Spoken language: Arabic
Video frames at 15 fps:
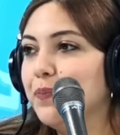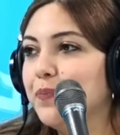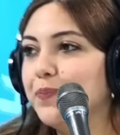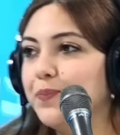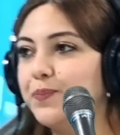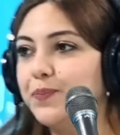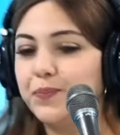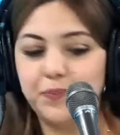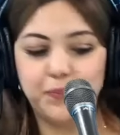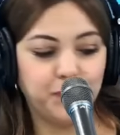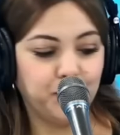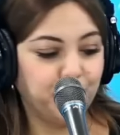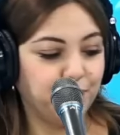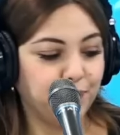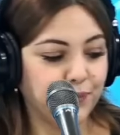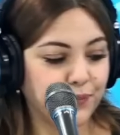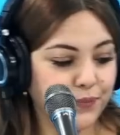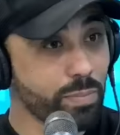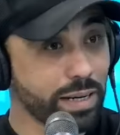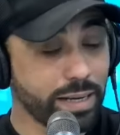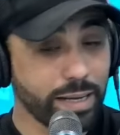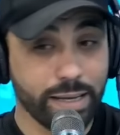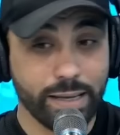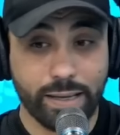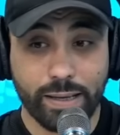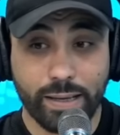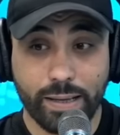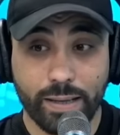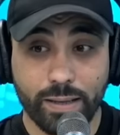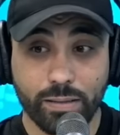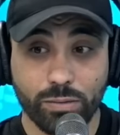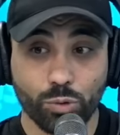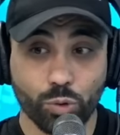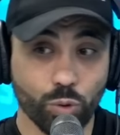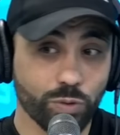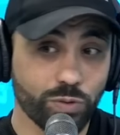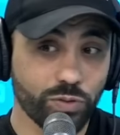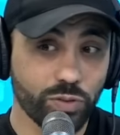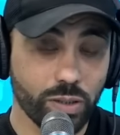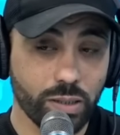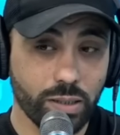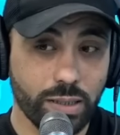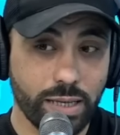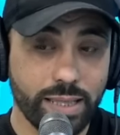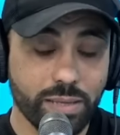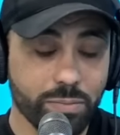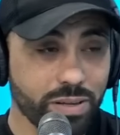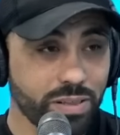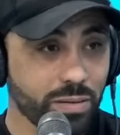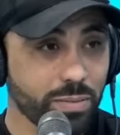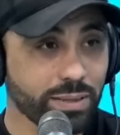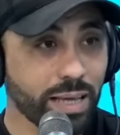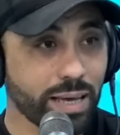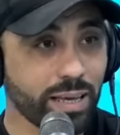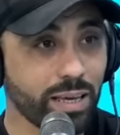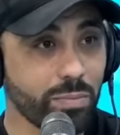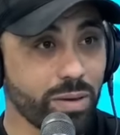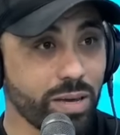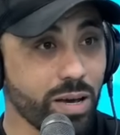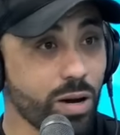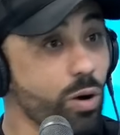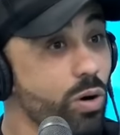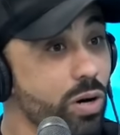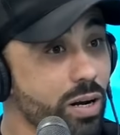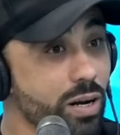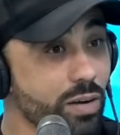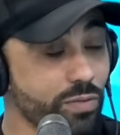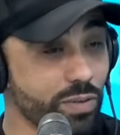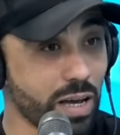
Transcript: أه صحيح معناها شوف أه هذه مظلمة تحكيمية أخرى في